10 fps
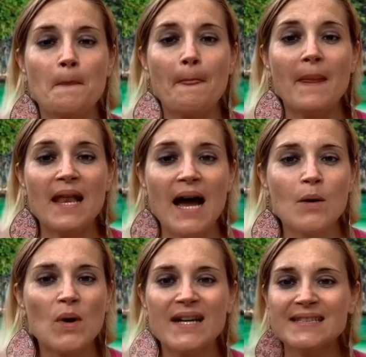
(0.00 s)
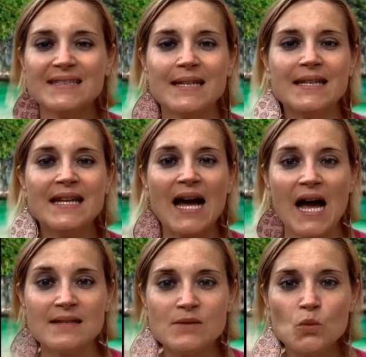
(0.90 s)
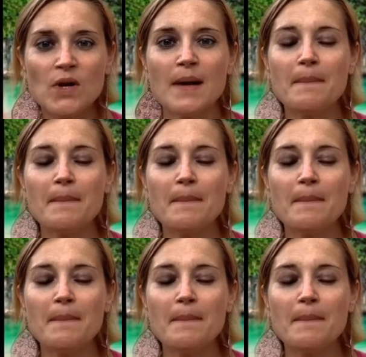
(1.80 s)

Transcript: l'acqua cristallina azzurra,